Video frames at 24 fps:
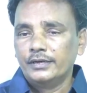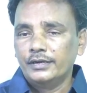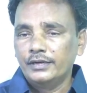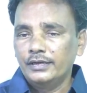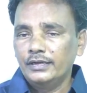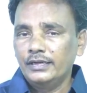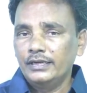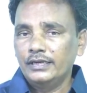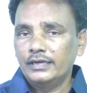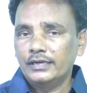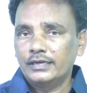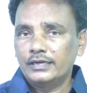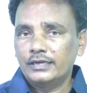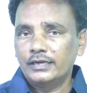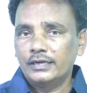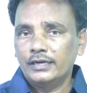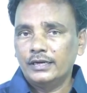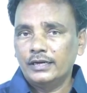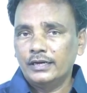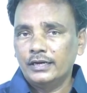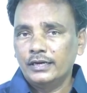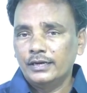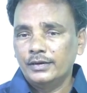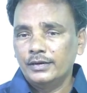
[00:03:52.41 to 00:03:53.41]
నీ యొక్క
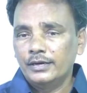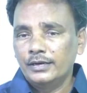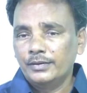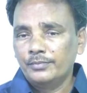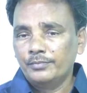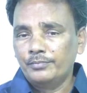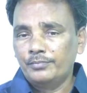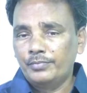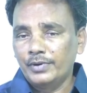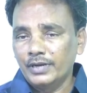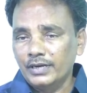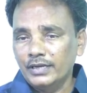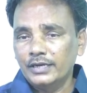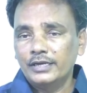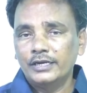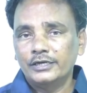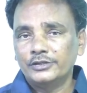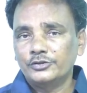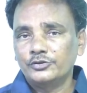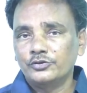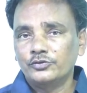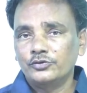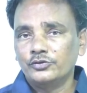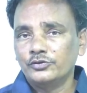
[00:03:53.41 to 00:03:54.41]

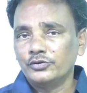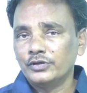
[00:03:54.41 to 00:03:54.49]
బలహీనతల